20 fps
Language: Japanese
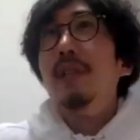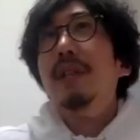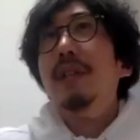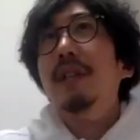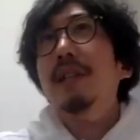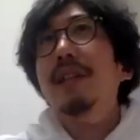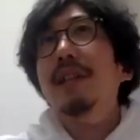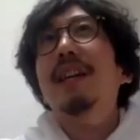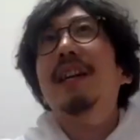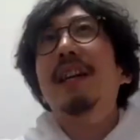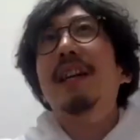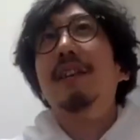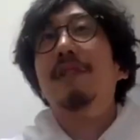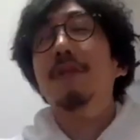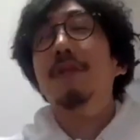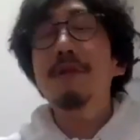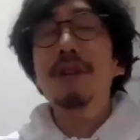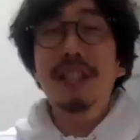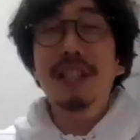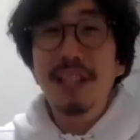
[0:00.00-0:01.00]
なんか
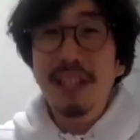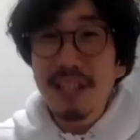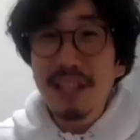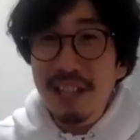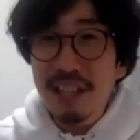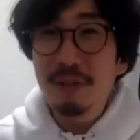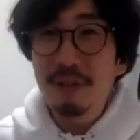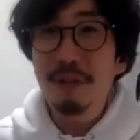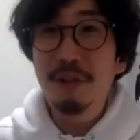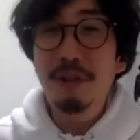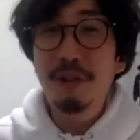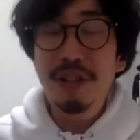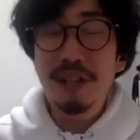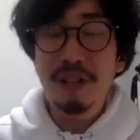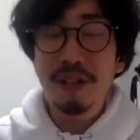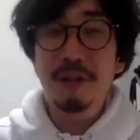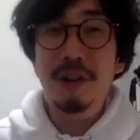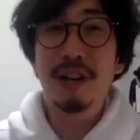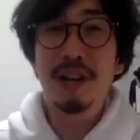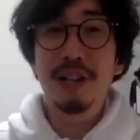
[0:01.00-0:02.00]
効果的なところ
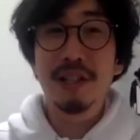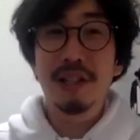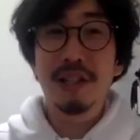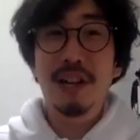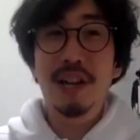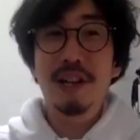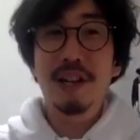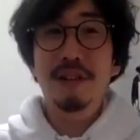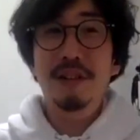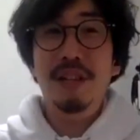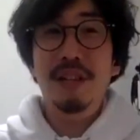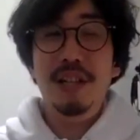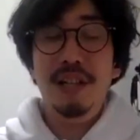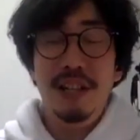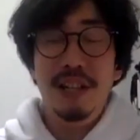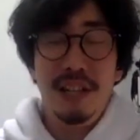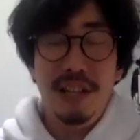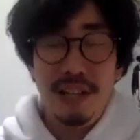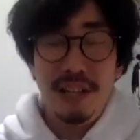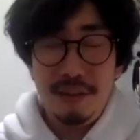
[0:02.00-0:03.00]
にお金使えるように
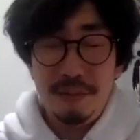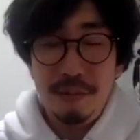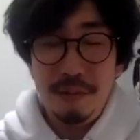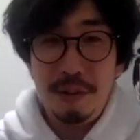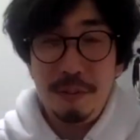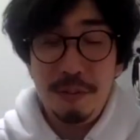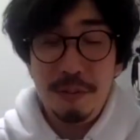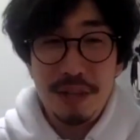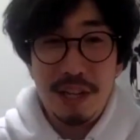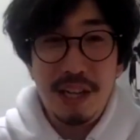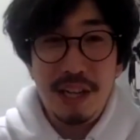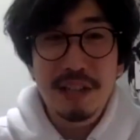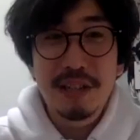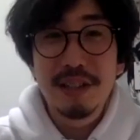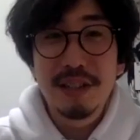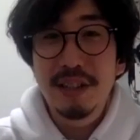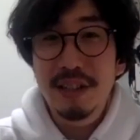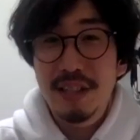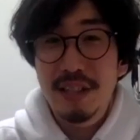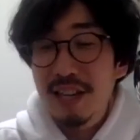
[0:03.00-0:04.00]
僕も探
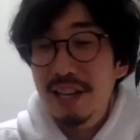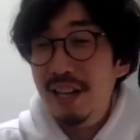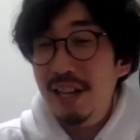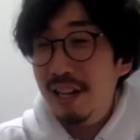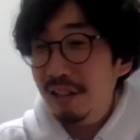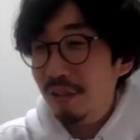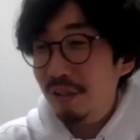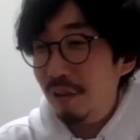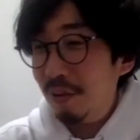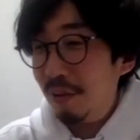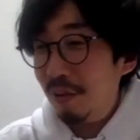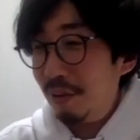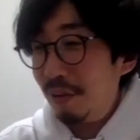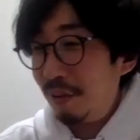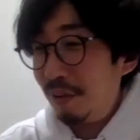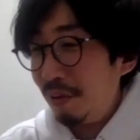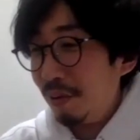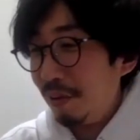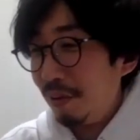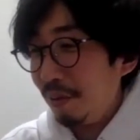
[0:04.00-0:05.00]
すんで、あ
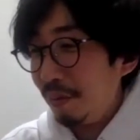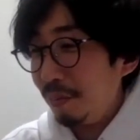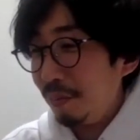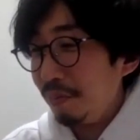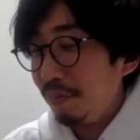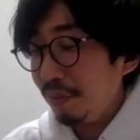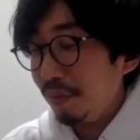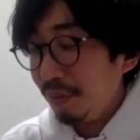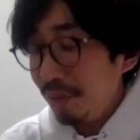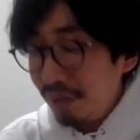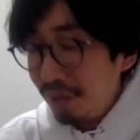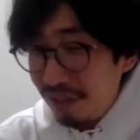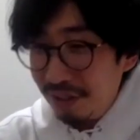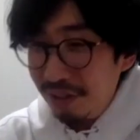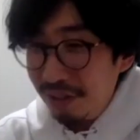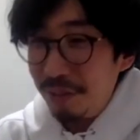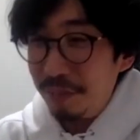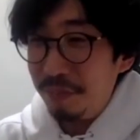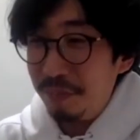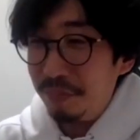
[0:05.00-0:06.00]
のー、とにか
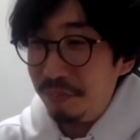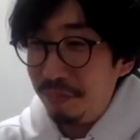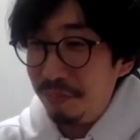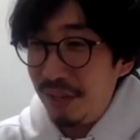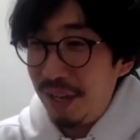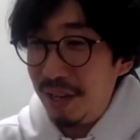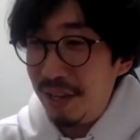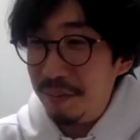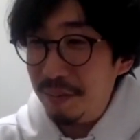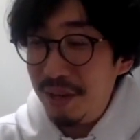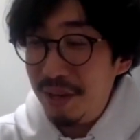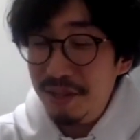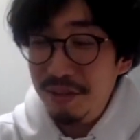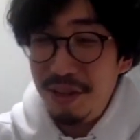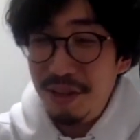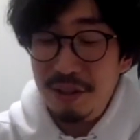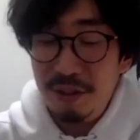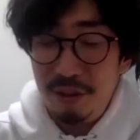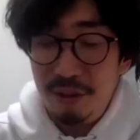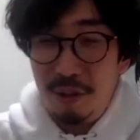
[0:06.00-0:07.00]
く、えー、まず
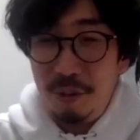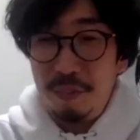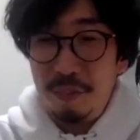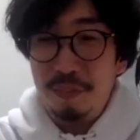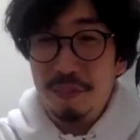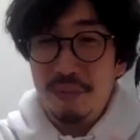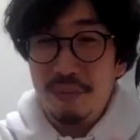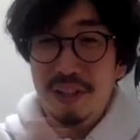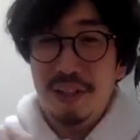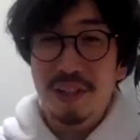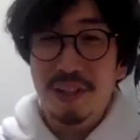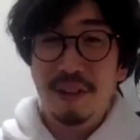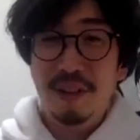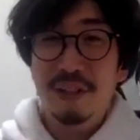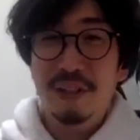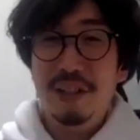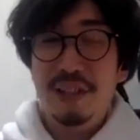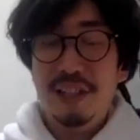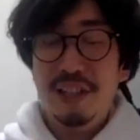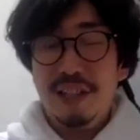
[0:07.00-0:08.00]
はその
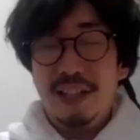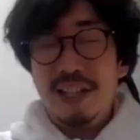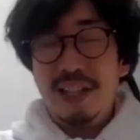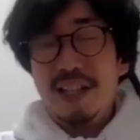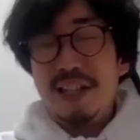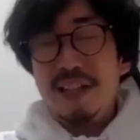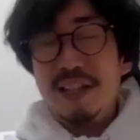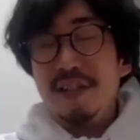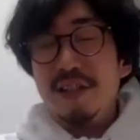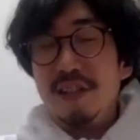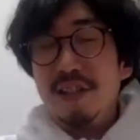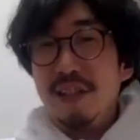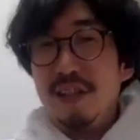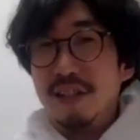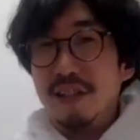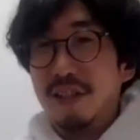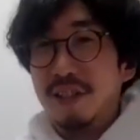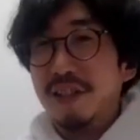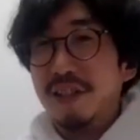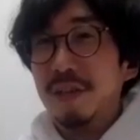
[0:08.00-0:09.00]
T シャツ
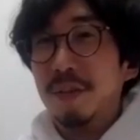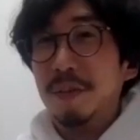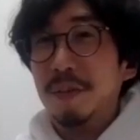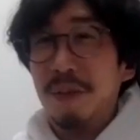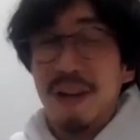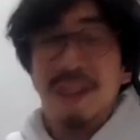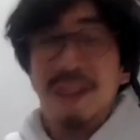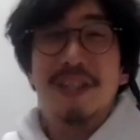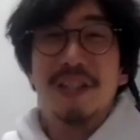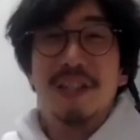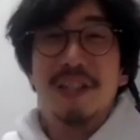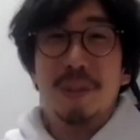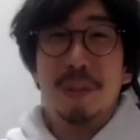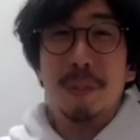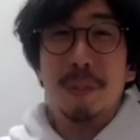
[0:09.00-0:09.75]
作ってみます。